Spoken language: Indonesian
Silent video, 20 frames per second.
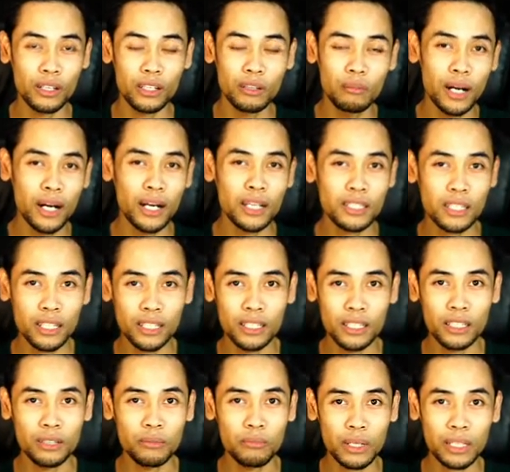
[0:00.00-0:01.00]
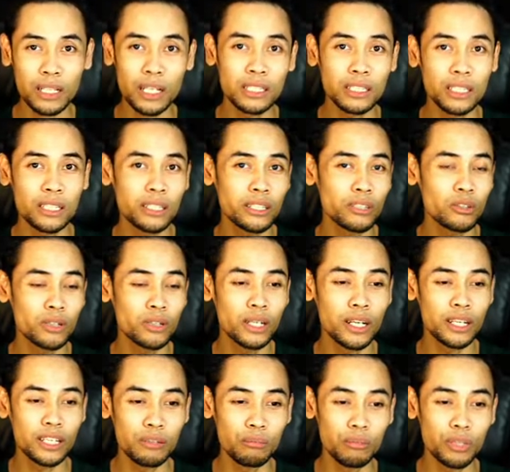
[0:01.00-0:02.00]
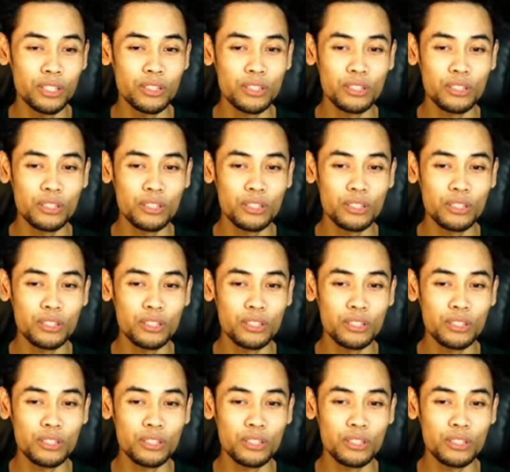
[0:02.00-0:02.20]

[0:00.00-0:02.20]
bahasanya pertanyaannya itu adalah image,